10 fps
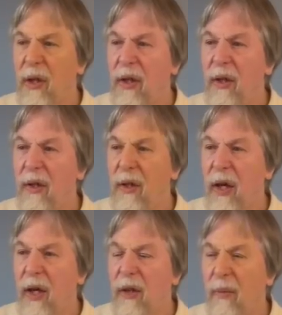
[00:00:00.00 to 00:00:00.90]
in
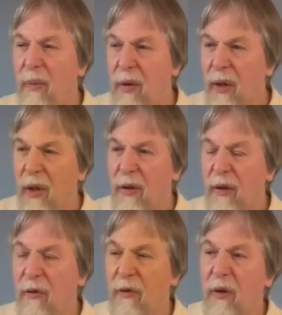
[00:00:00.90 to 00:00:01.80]
einem
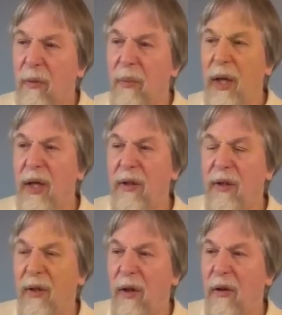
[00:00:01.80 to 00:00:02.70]
relativ äh,
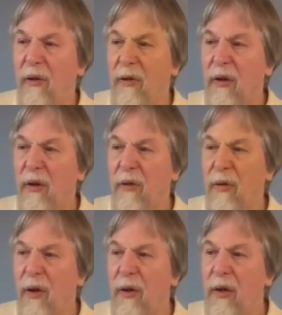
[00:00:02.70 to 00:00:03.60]
breiten
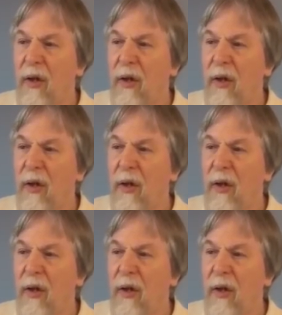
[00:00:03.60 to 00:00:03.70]
Ausgangswort